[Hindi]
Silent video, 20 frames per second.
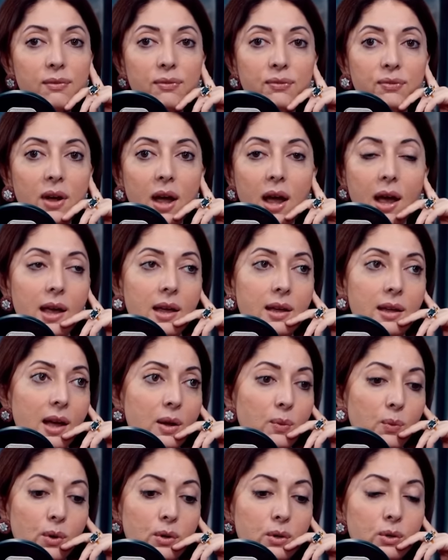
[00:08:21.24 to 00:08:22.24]
आई
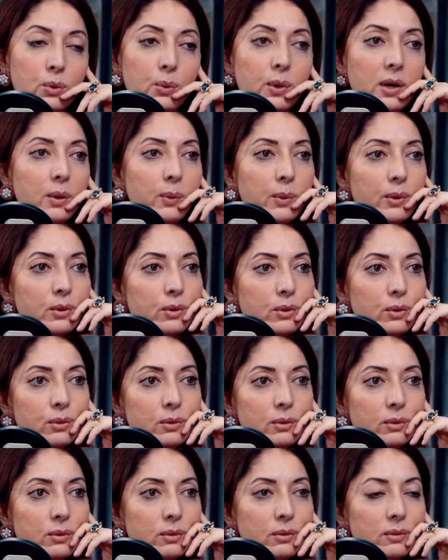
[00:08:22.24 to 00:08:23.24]
आई वांट टू डू व्हाट आई वांट टू
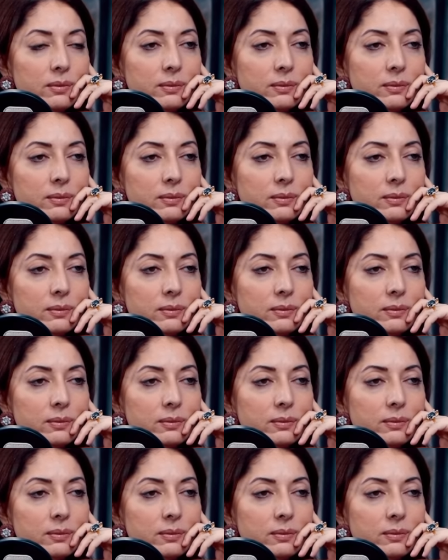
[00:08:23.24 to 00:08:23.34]
डू अब